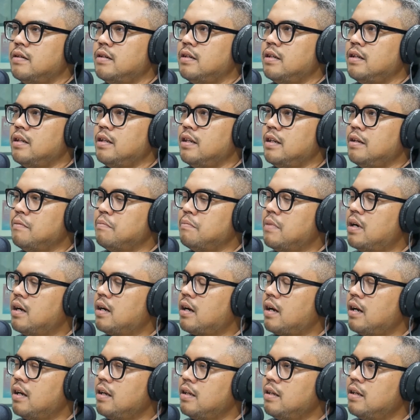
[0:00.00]
ini mah
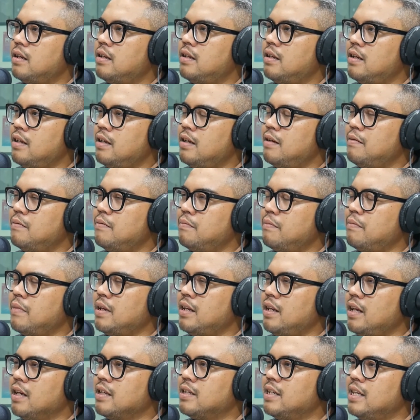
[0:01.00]
kayaknya di
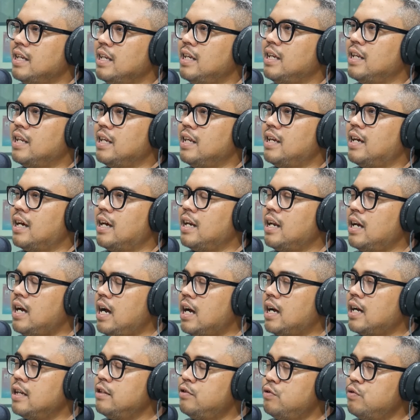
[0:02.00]
media sendiri karena nggak
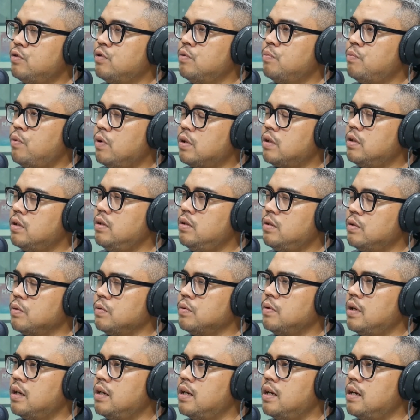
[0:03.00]
akan cukup waktu
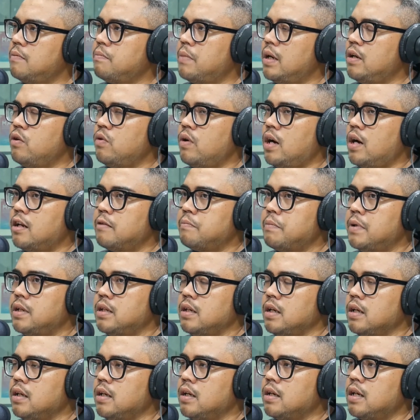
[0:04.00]
itu ada hmm. Bandung Artman
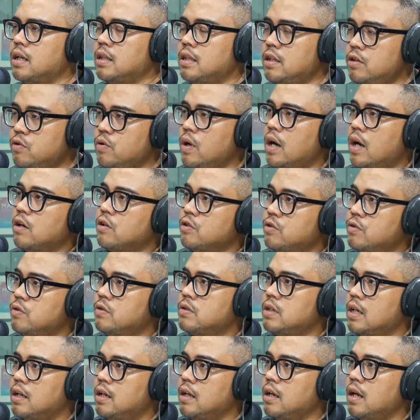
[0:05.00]
ya nanti juga
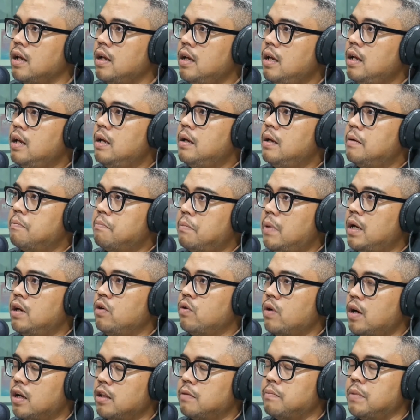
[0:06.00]
Agustus ada ya akan ada Bandung
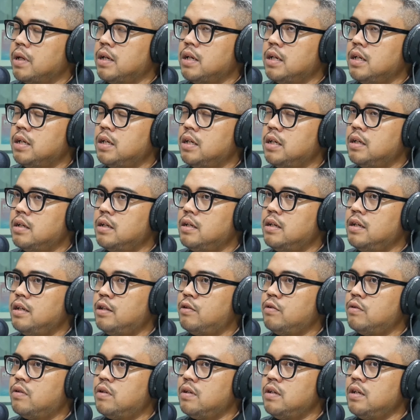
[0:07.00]
lagi uh. Eh, -huh.
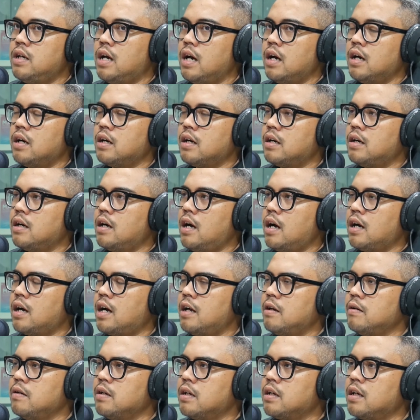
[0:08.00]
itu tuh nggak nggak
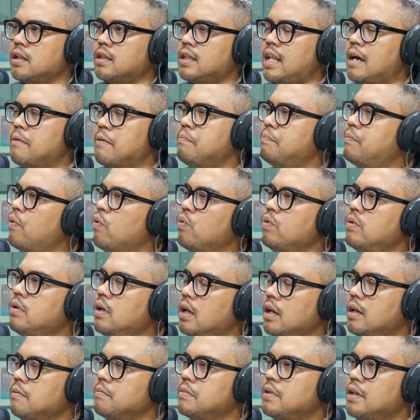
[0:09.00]
akan ketampung
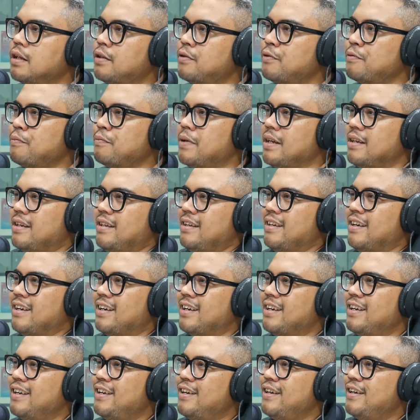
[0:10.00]
dalam satu media
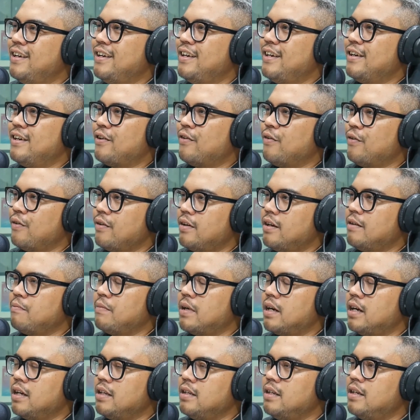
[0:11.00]
Oke. Okay. Oh, nah,
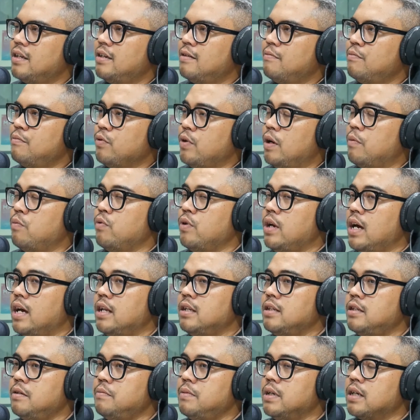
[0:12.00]
makanya mudah-mudahan
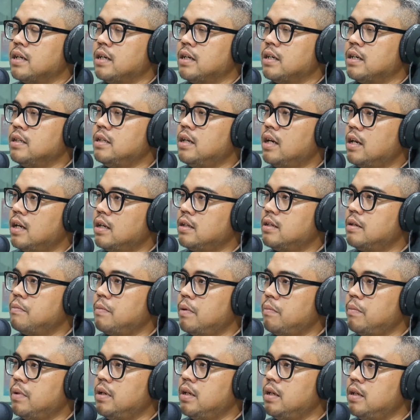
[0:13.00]
sih bisa kekejar ya
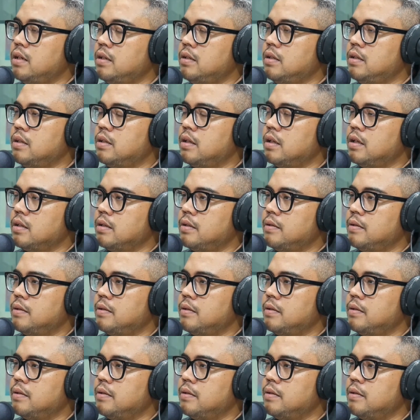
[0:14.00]
sama media digital.